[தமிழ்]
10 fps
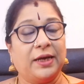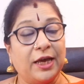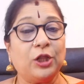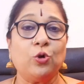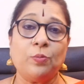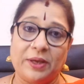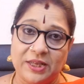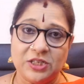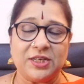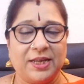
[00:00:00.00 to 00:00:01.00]
கேது
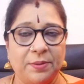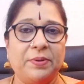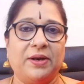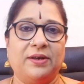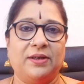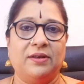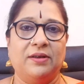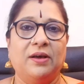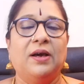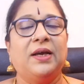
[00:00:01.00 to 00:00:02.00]
பயிற்சிக்கு பிறகு
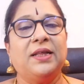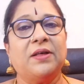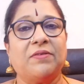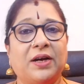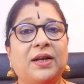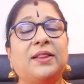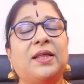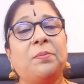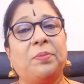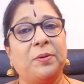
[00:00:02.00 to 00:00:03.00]
இந்த
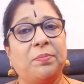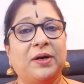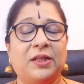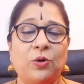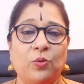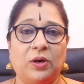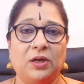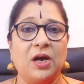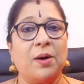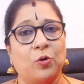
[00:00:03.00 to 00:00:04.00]
வருடத்தின் பிற்பகுதி
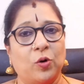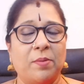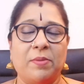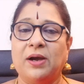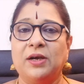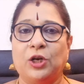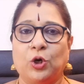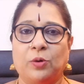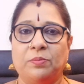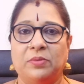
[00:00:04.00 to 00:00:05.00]
உங்களுக்கு அமோகமாக
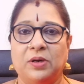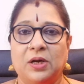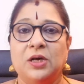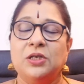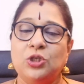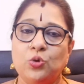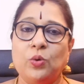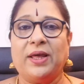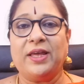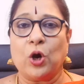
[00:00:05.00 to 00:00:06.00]
இருக்கும்
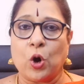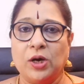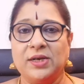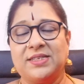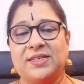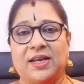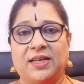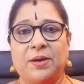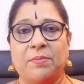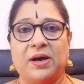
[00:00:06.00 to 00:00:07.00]
ஜூலை ஆகஸ்ட்
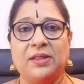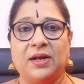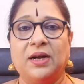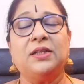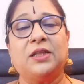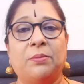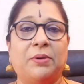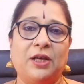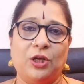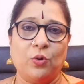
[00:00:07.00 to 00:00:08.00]
ஆகிய மாதங்கள்
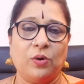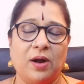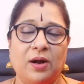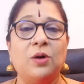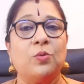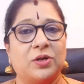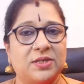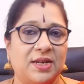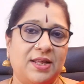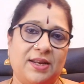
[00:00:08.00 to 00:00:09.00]
திருமண யோகங்கள் ஒரு
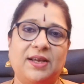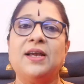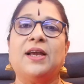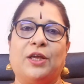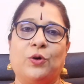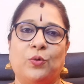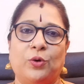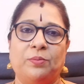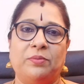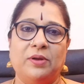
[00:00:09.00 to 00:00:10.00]
சிலருக்கு
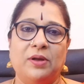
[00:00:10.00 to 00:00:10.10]
கைகூடும்